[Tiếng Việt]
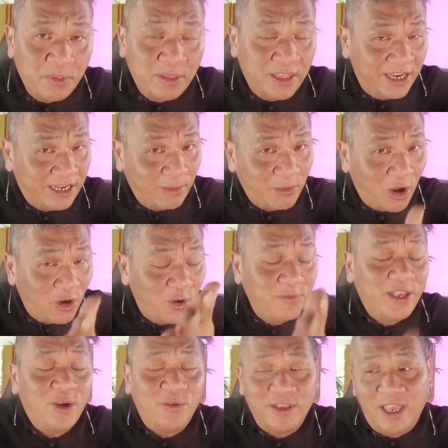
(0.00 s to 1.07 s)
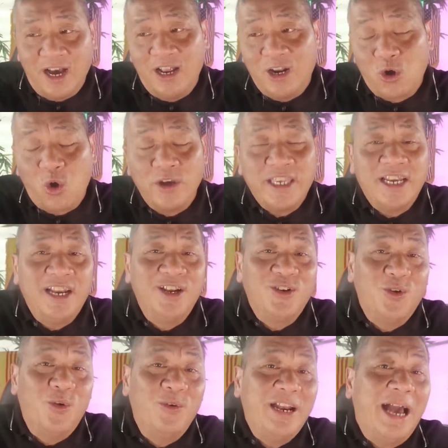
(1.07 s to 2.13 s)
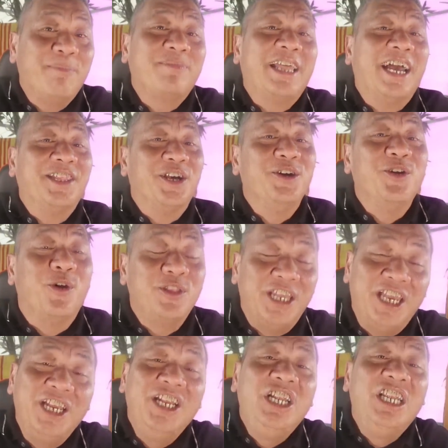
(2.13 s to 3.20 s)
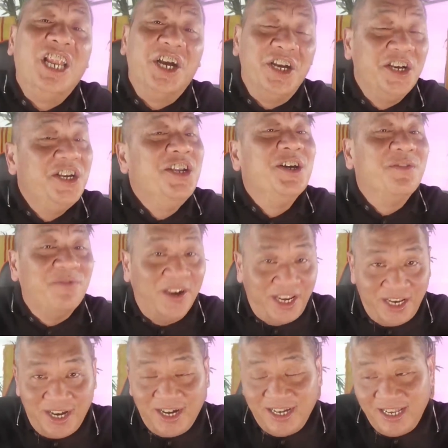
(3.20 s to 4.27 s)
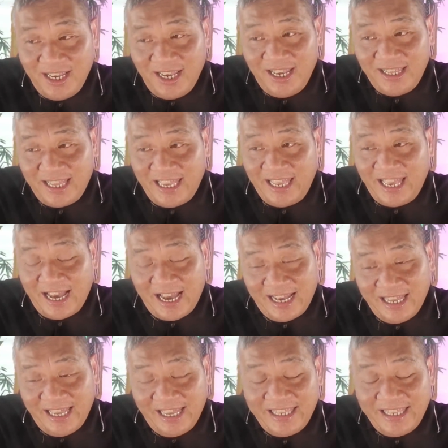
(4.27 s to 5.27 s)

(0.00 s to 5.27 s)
thì trong đó quý vị còn nhớ là có gia đình của nam tài tử nổi tiếng Lữ Lương Vĩ đó thì à,